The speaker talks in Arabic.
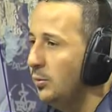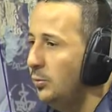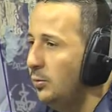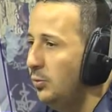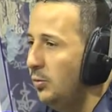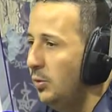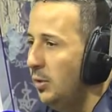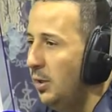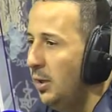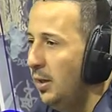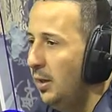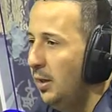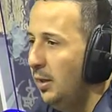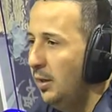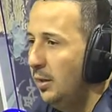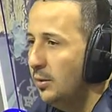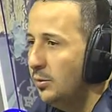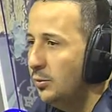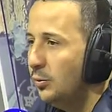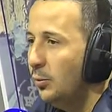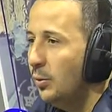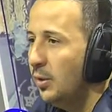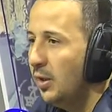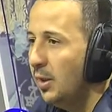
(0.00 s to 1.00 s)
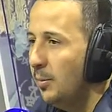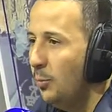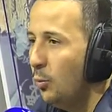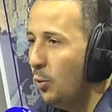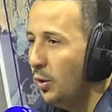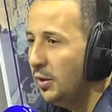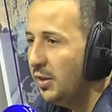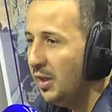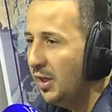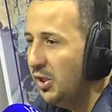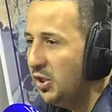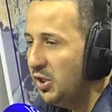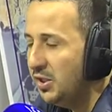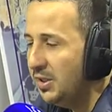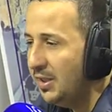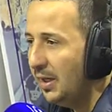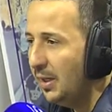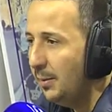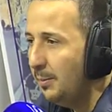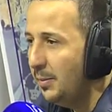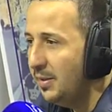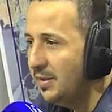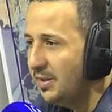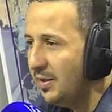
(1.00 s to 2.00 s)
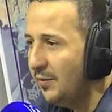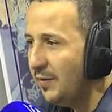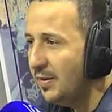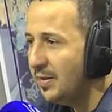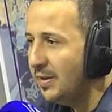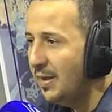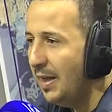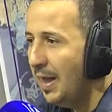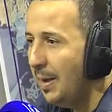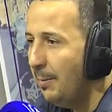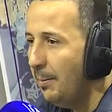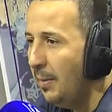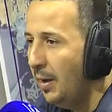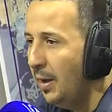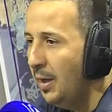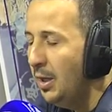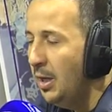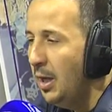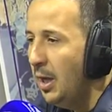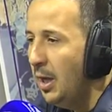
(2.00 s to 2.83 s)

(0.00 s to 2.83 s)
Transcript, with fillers: القاري بادرت إذاعة السرطة